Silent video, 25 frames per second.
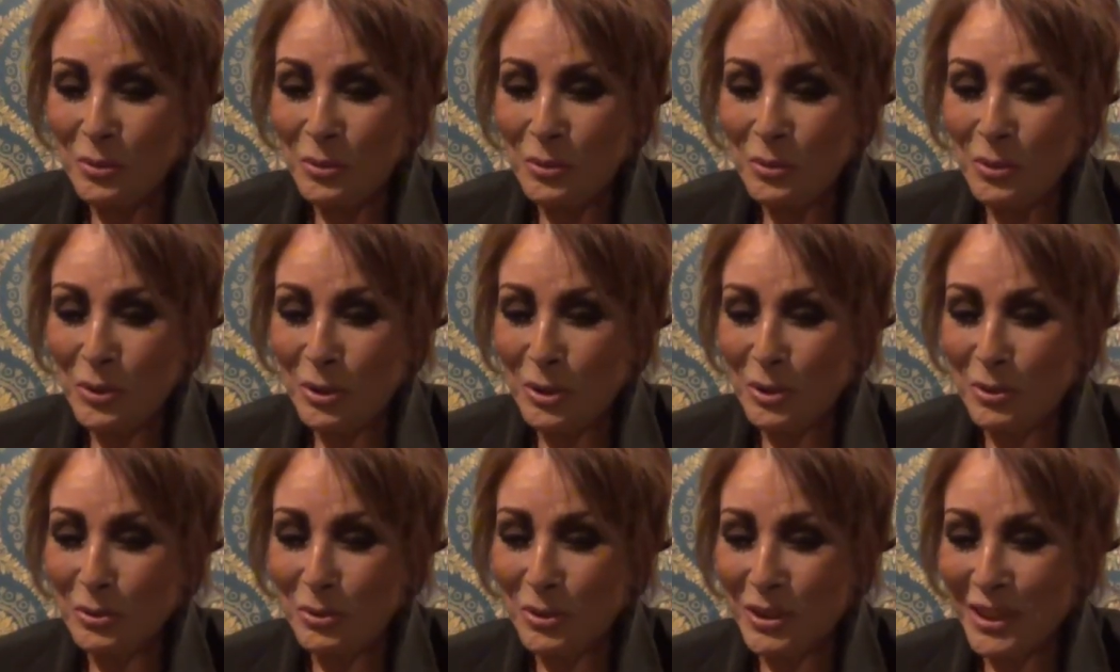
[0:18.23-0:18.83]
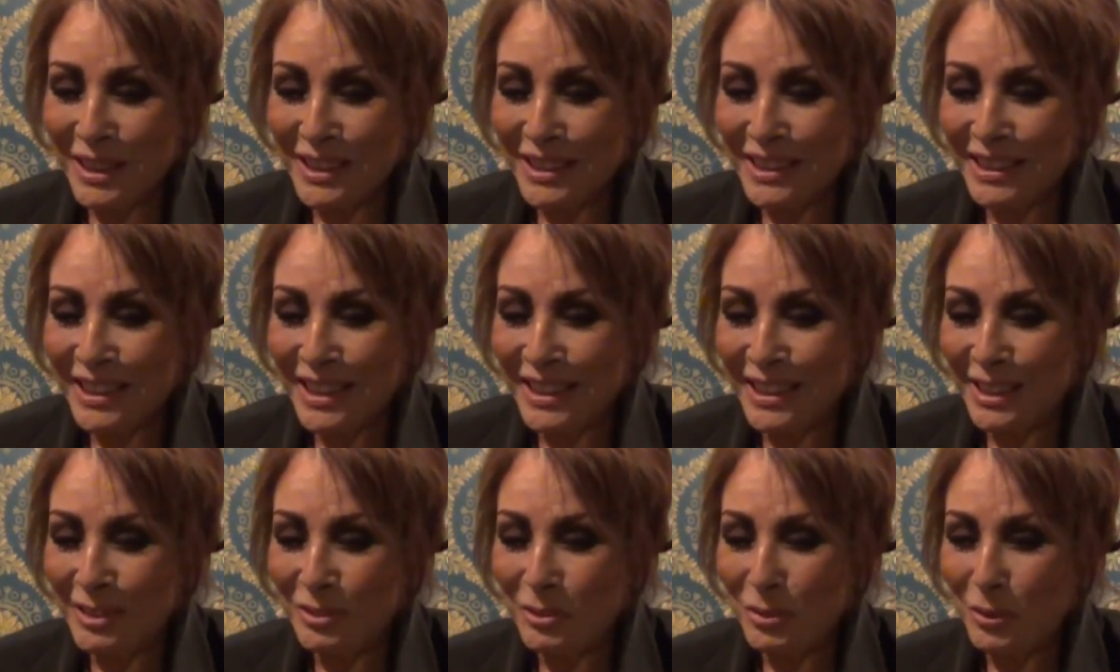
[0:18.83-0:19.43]
وخصوصا
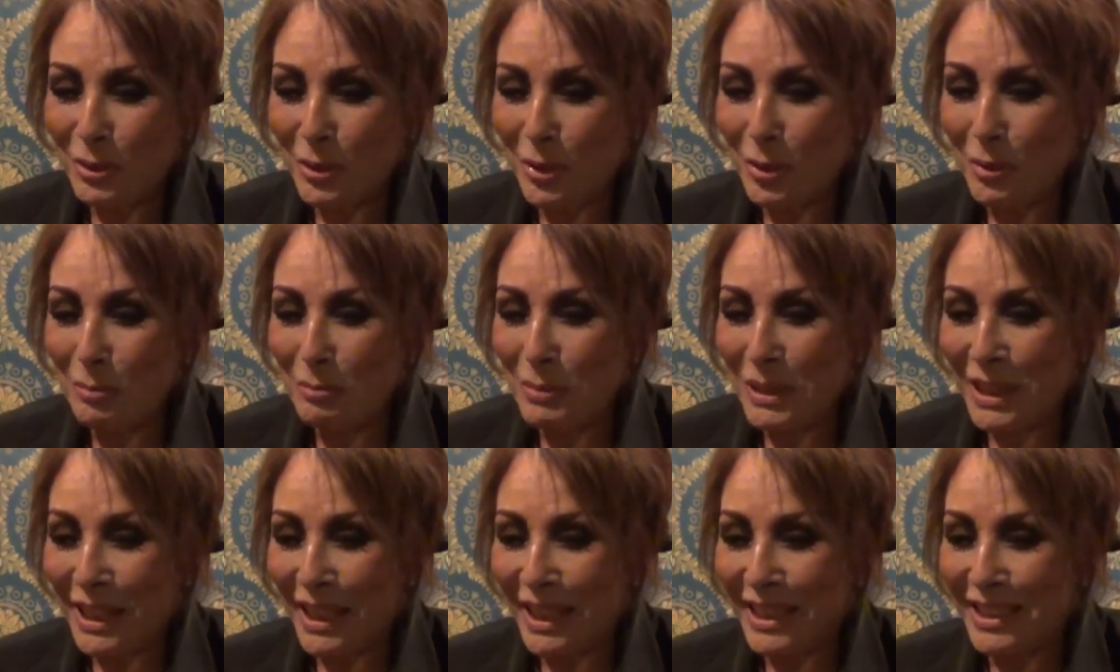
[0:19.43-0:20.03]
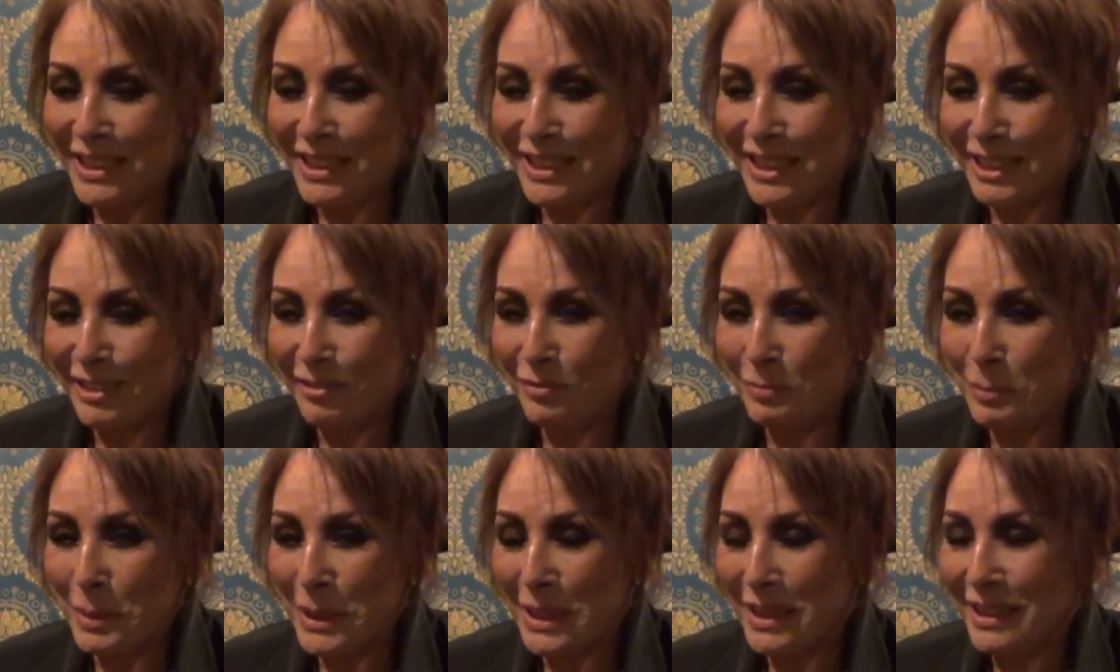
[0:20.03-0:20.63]
ان انا طول عمري
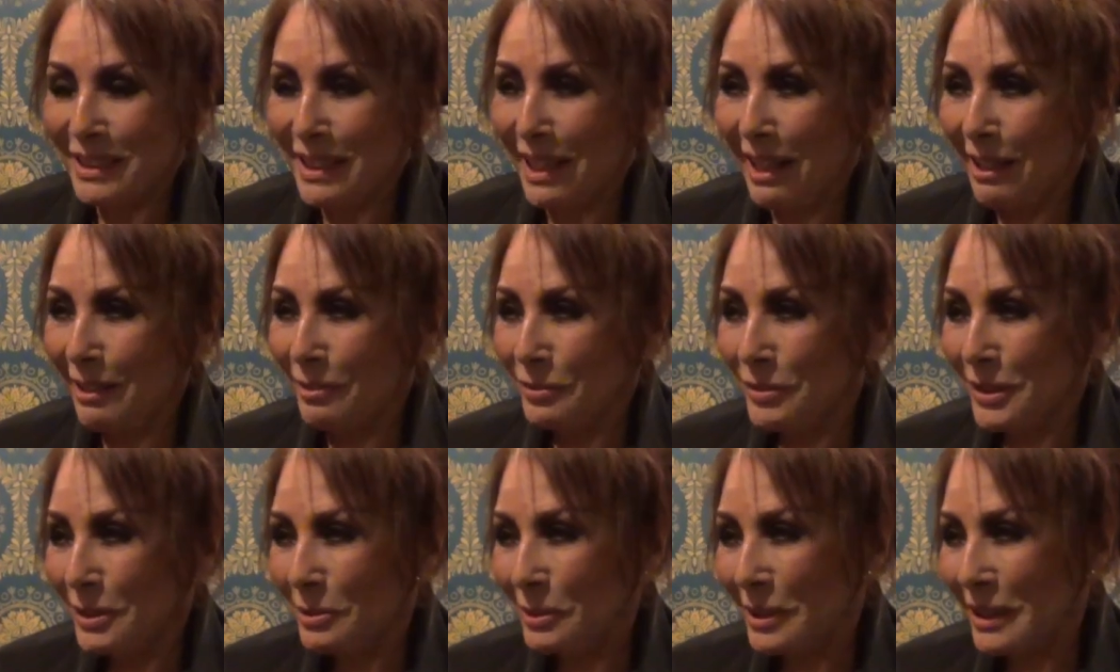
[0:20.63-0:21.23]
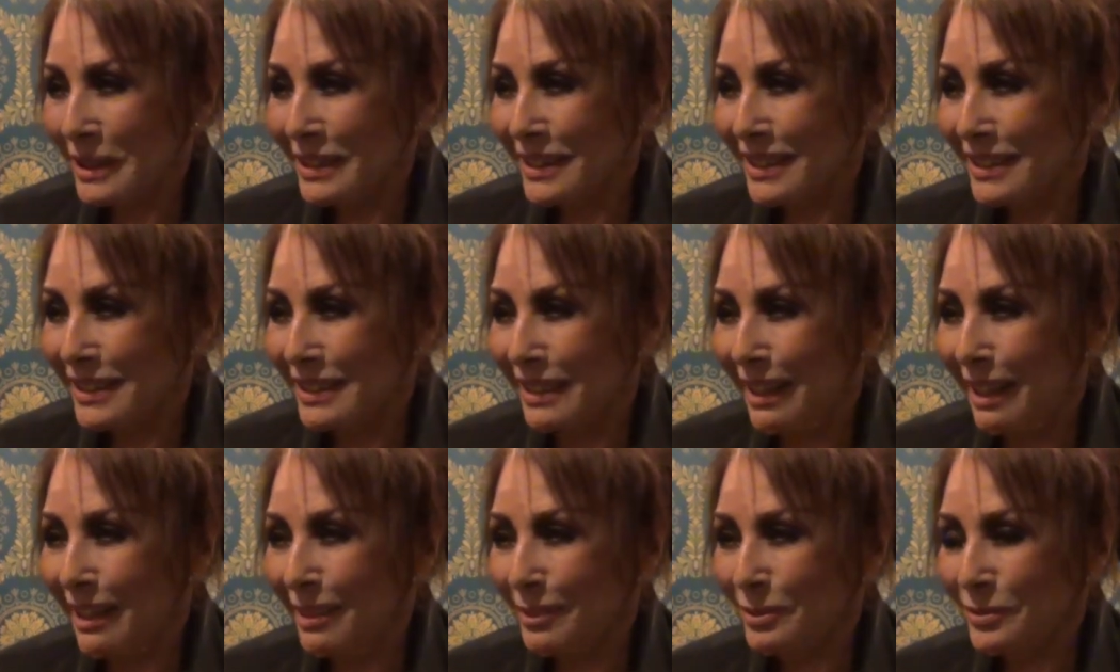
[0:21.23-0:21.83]
عايشه في بيت صحفي والدي
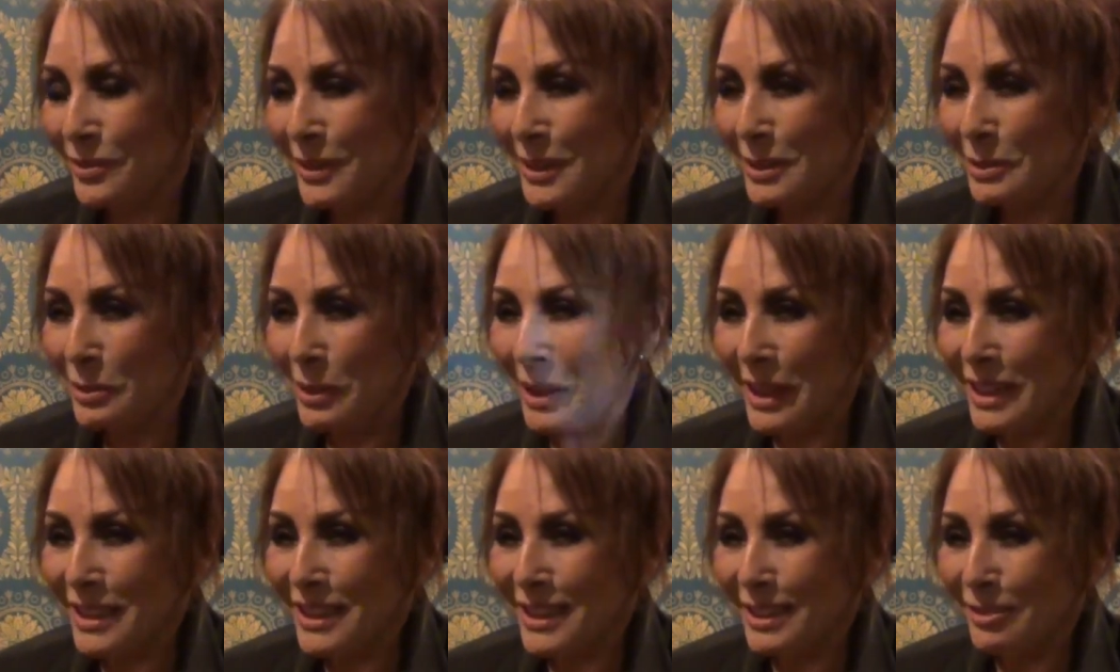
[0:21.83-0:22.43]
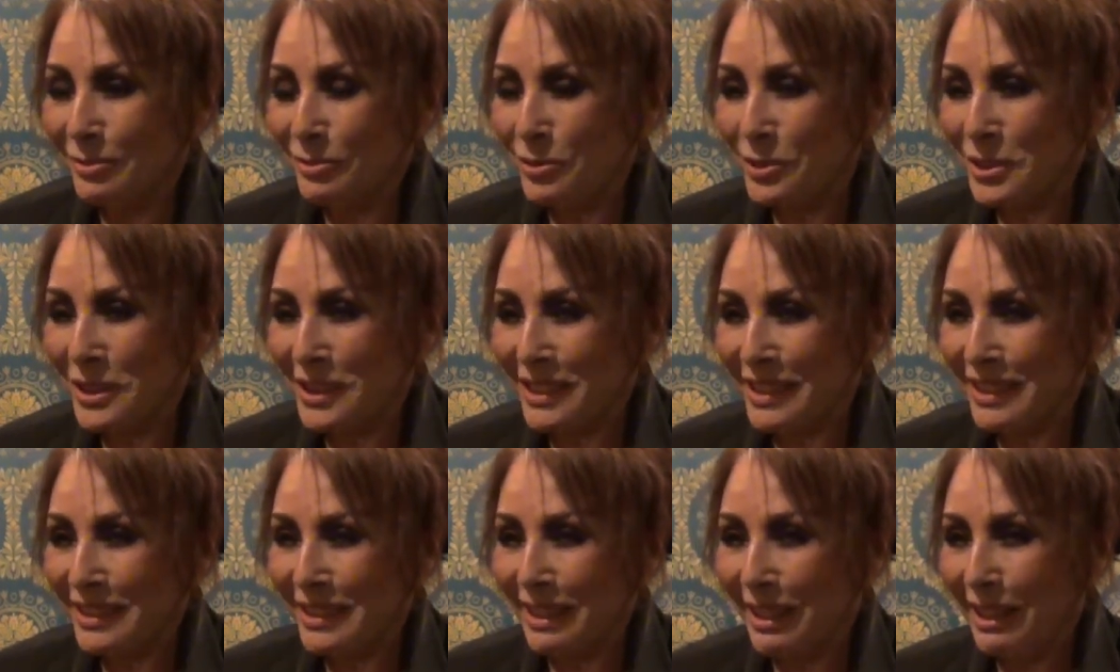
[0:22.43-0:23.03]
صحفي وعايشه في
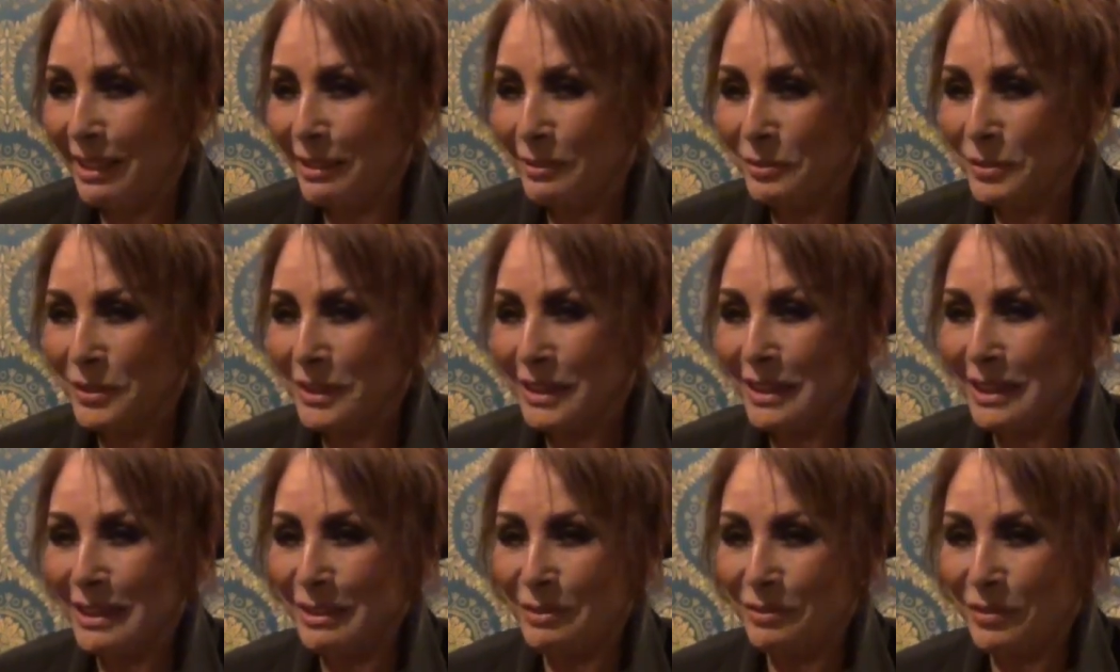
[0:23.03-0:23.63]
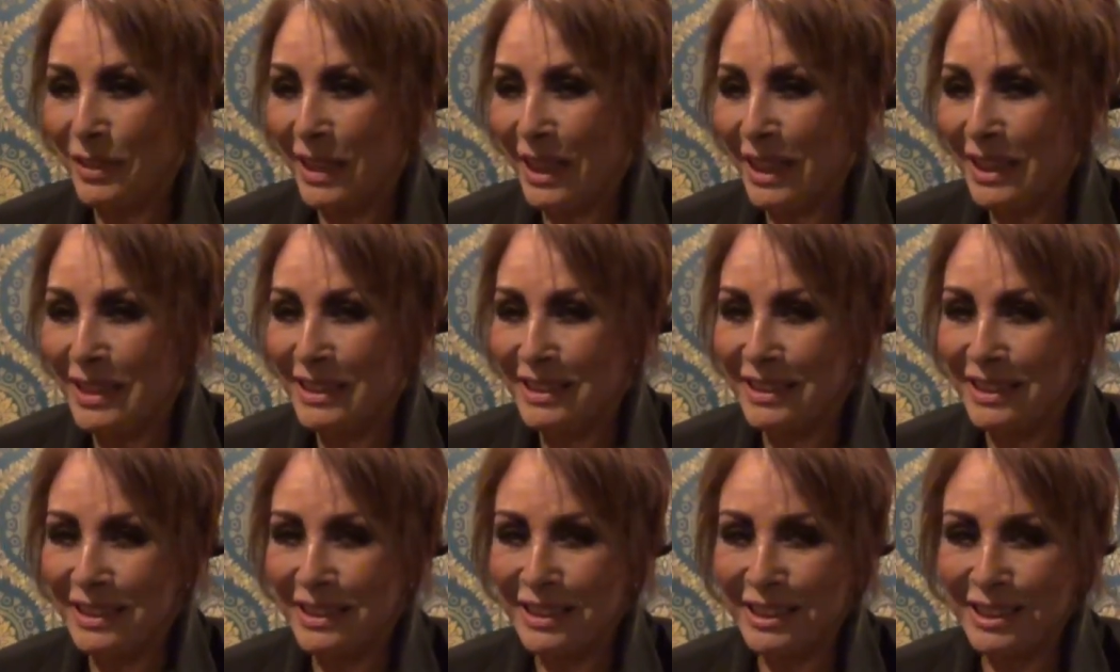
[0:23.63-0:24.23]
وسط الصحفيين
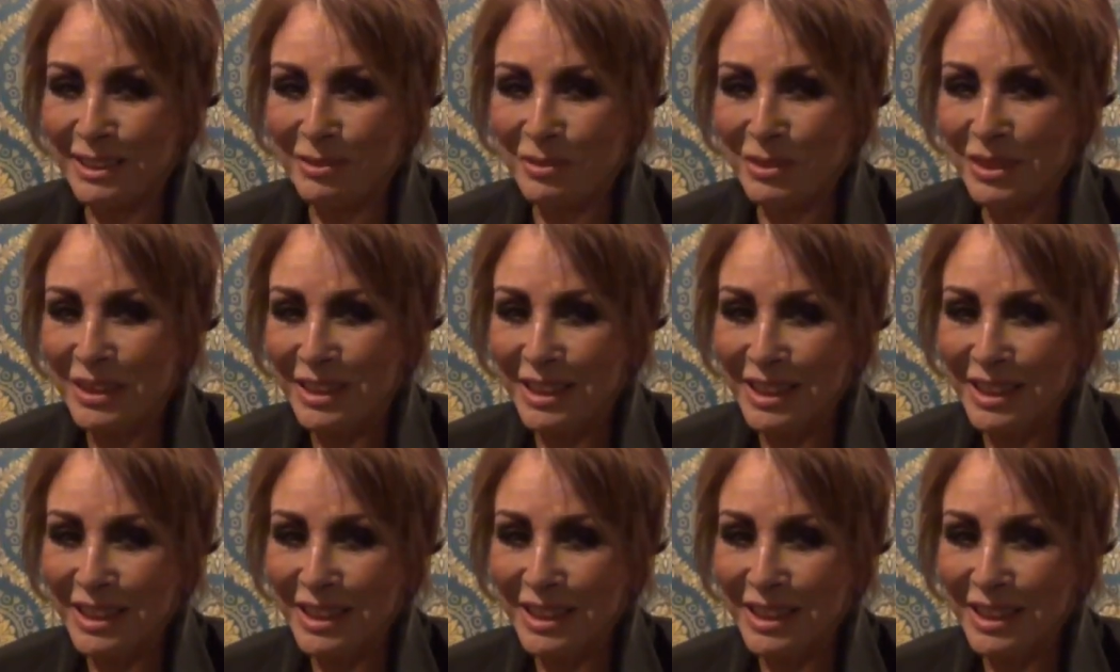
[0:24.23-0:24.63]
فحاسه ان انا